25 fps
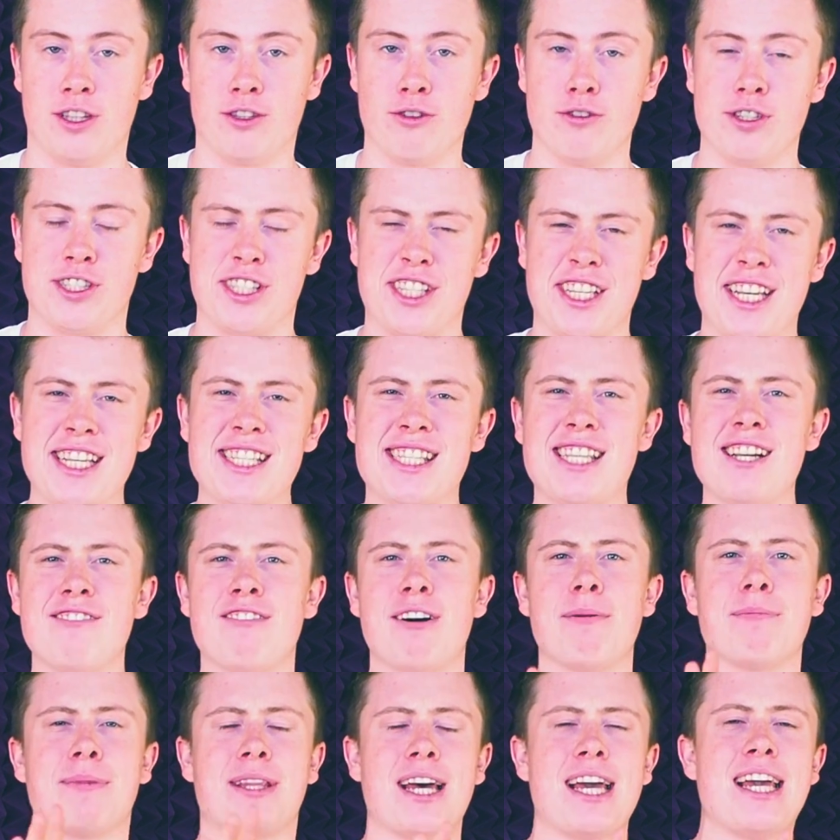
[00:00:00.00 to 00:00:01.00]
То есть, если
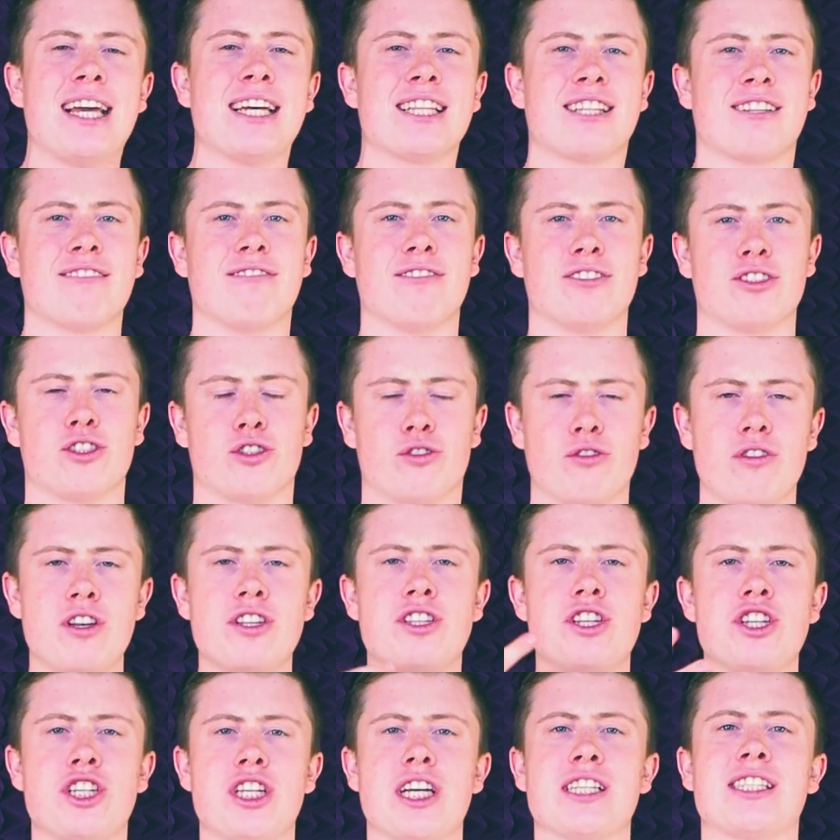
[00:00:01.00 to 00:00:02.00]
вам до этого, что я
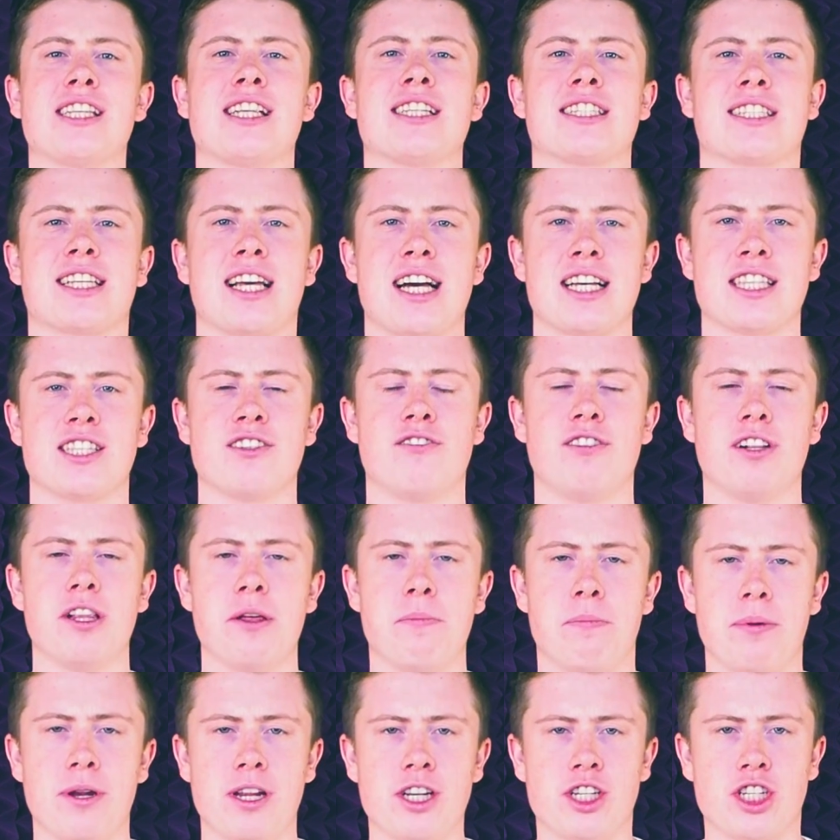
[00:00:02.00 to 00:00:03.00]
сейчас рассказывал и
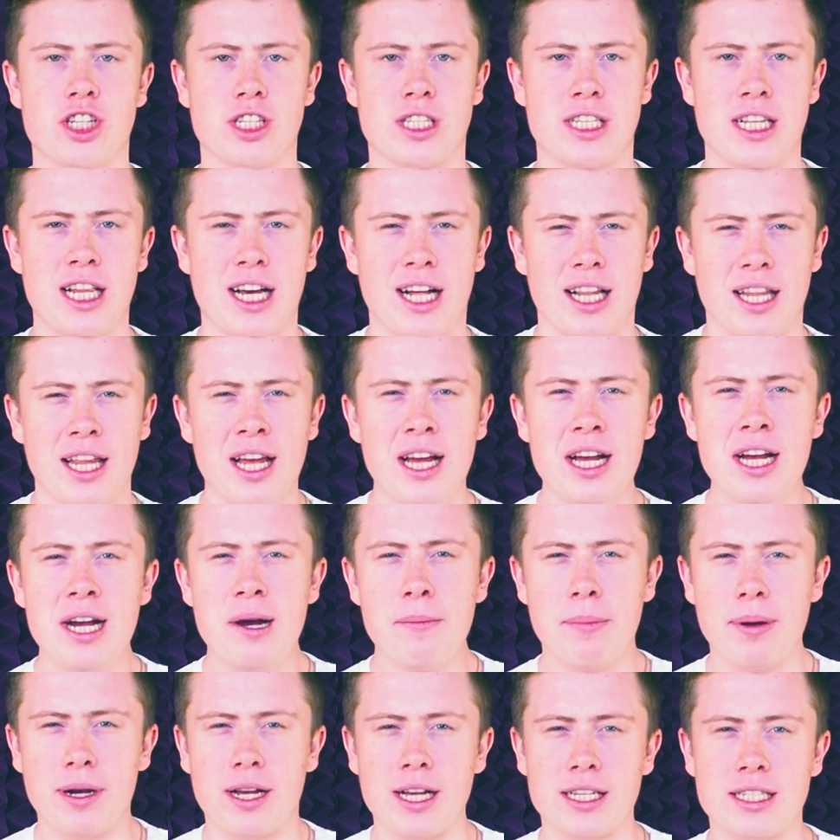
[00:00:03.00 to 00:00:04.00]
перечислял,
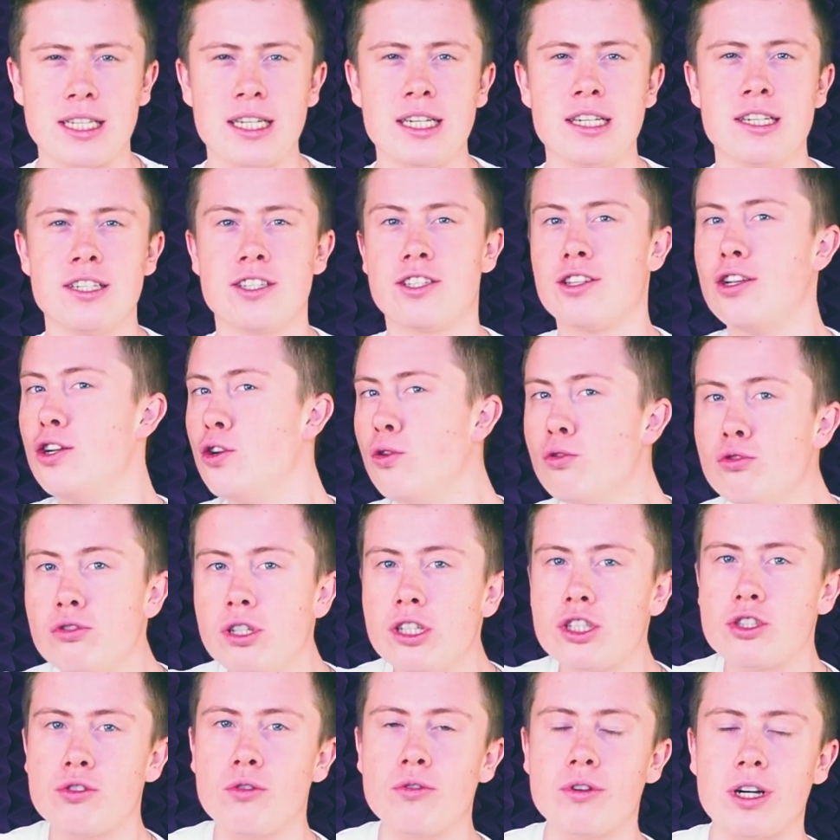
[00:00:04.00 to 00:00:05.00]
показалось
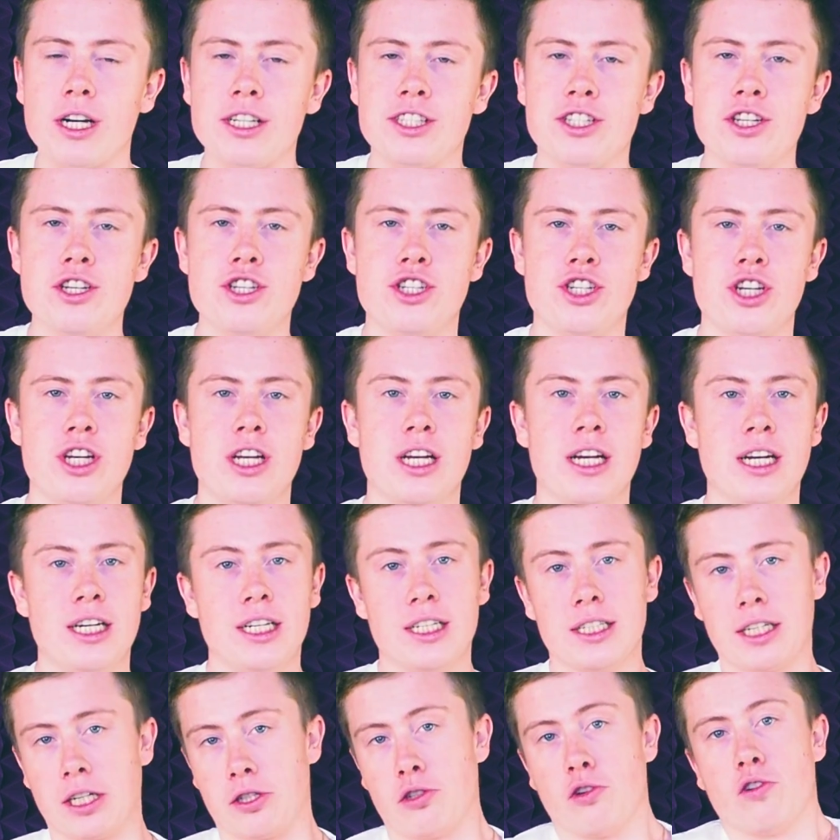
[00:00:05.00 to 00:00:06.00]
лютой скукотищей,
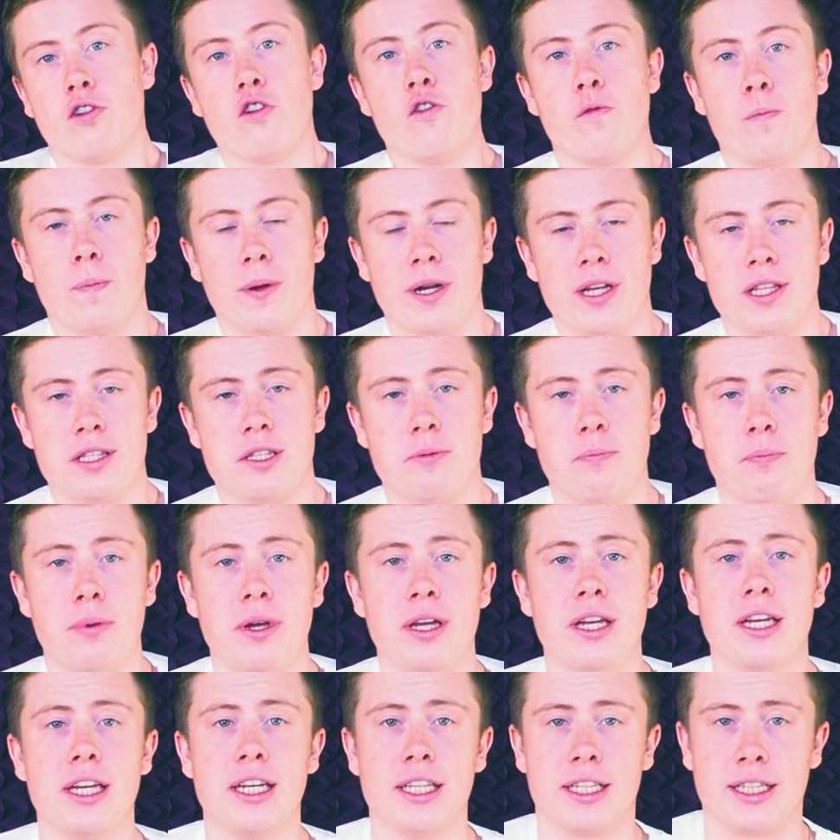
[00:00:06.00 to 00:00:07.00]
которую, в принципе,
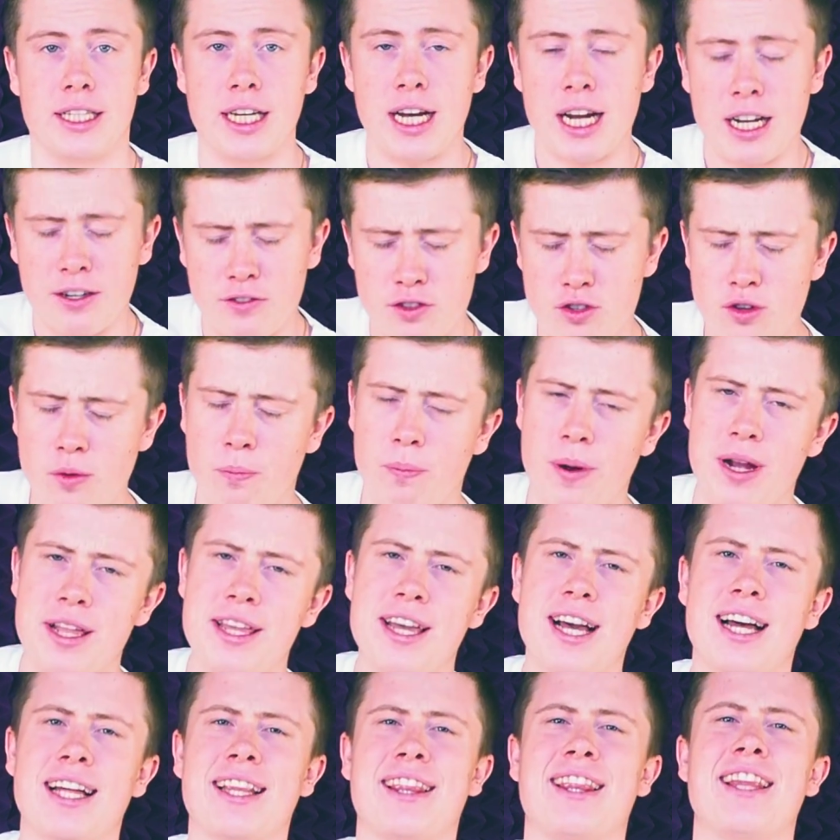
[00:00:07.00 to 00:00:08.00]
и так все
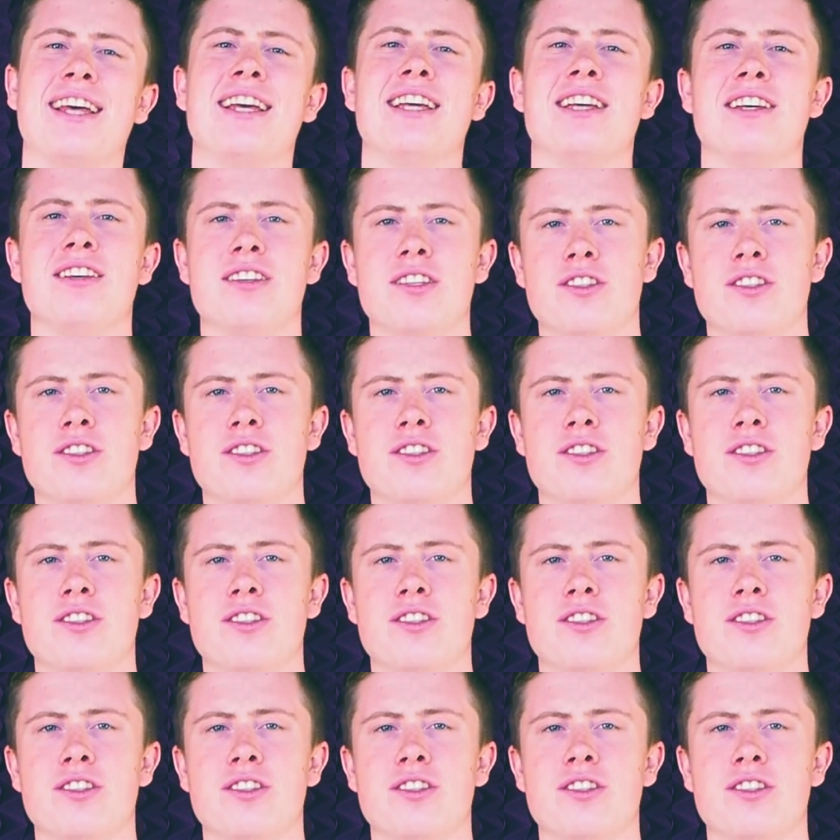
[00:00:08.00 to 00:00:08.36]
понятно и